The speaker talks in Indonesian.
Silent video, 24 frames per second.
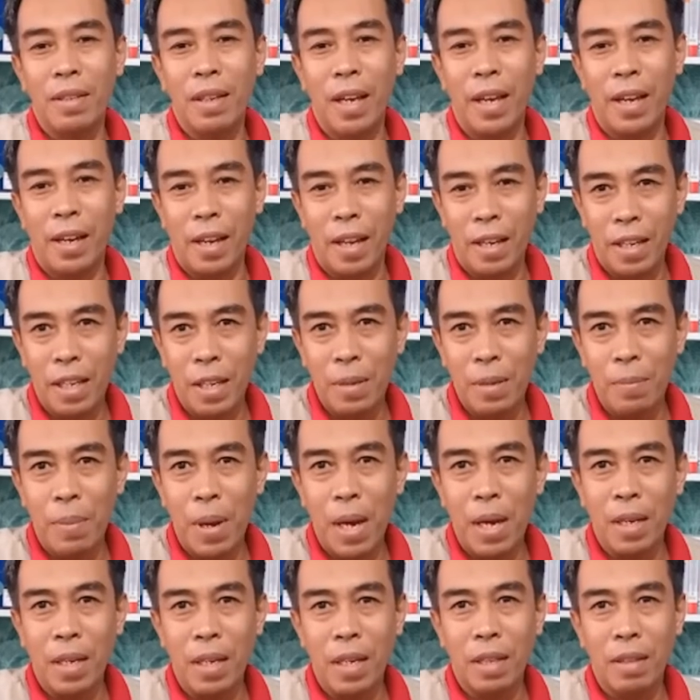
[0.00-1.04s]
RRI
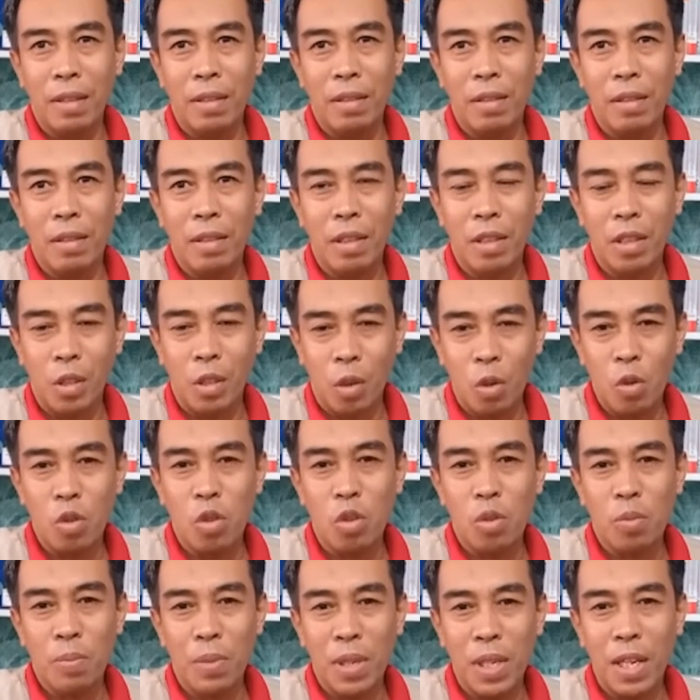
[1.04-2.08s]
bangkit,
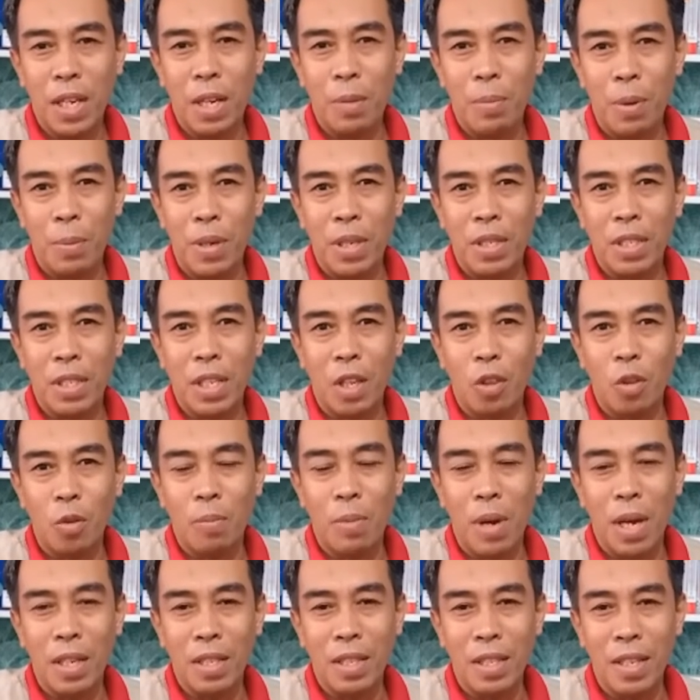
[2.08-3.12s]
terus menjadi pemersatu
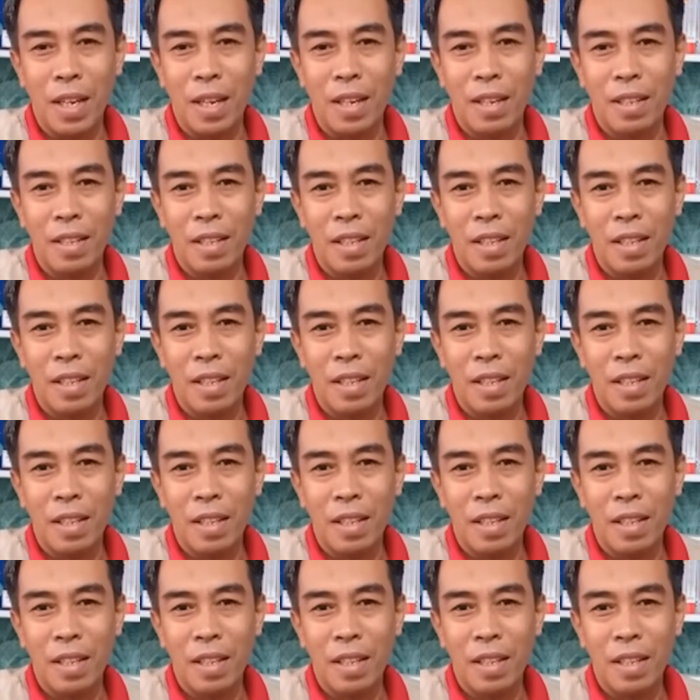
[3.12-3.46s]
bangsa.